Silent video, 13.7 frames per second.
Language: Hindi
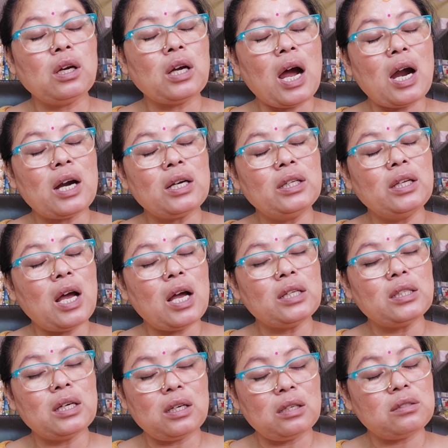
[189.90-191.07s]
आठ दिन आज
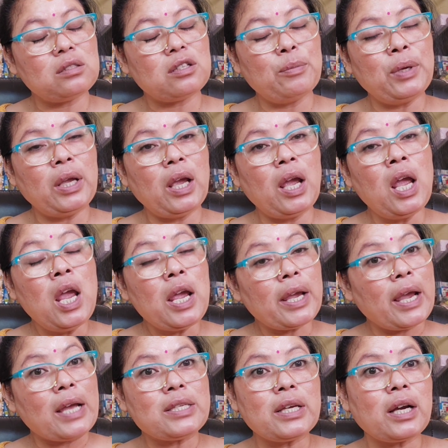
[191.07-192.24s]
अष्टमी है
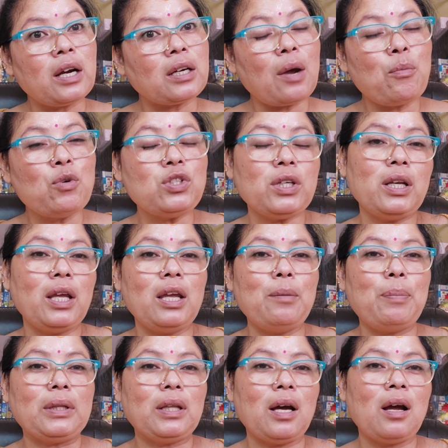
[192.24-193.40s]
कैसे कटा मुझे नहीं
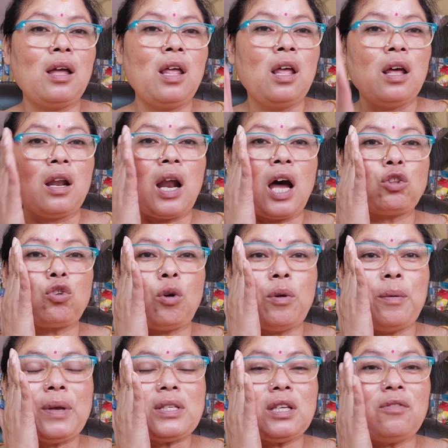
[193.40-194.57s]
पता रात को भी
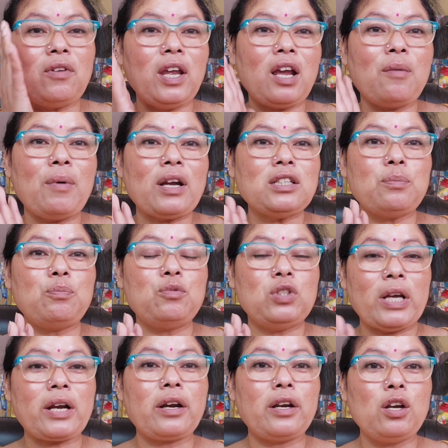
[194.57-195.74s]
मैं सिर्फ एक बार जब
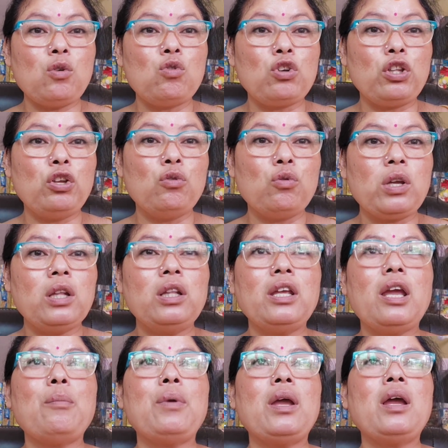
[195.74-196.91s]
चेक करने उठती हूँ कि
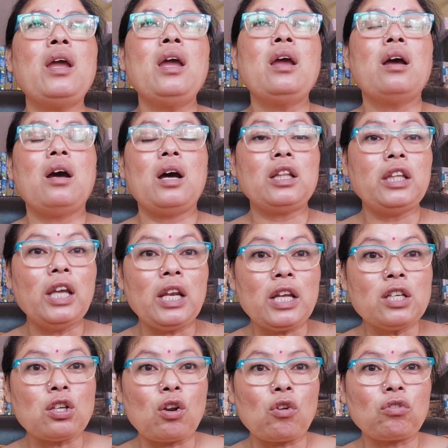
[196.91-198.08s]
दिए में तेल की
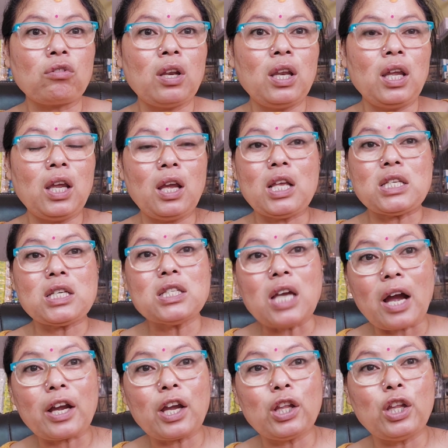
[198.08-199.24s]
ज़रूरत तो नहीं है ऐसे
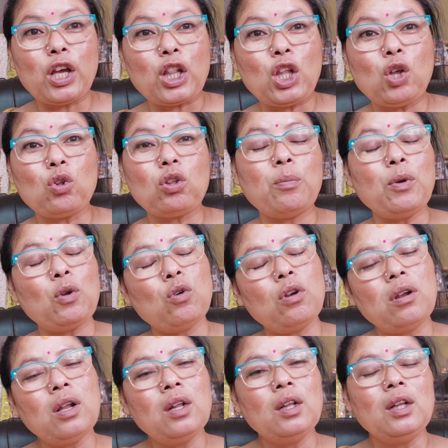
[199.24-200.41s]
झाँक के देखती हूँ तो बिल्कुल
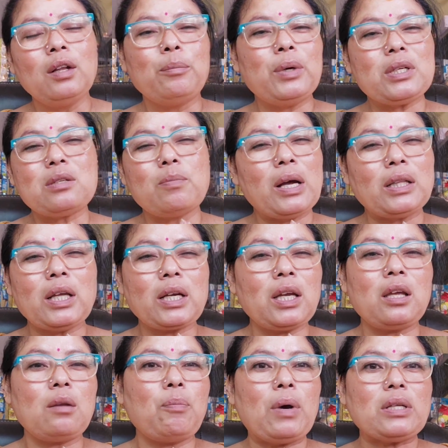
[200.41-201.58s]
बस माता की
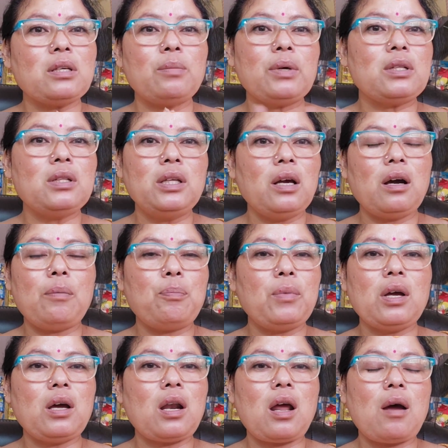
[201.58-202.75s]
कृपा से बस दिया अपना
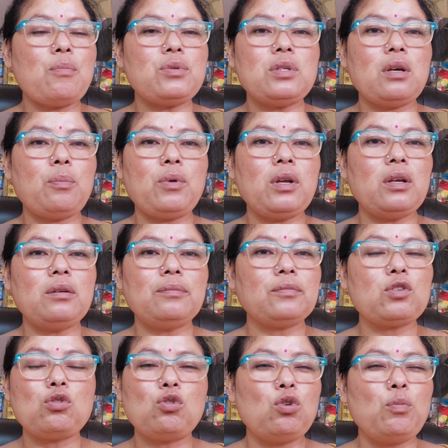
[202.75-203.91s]
आराम से अपने
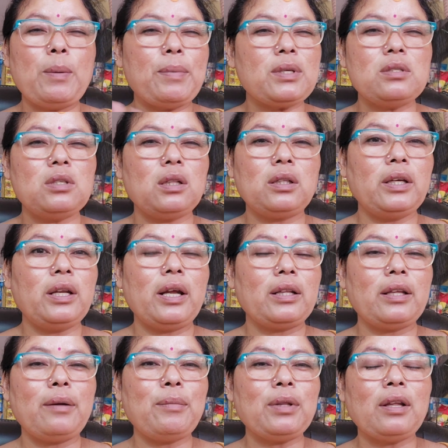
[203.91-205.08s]
धुन में बस जलते ही
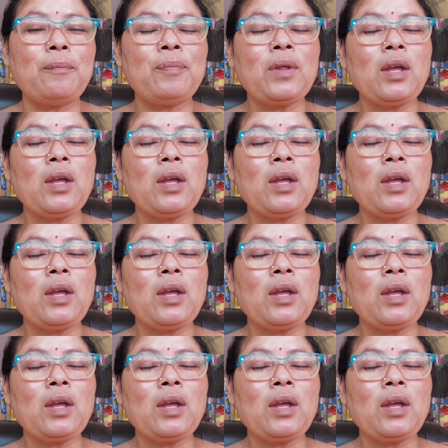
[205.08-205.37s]
रहता है मतलब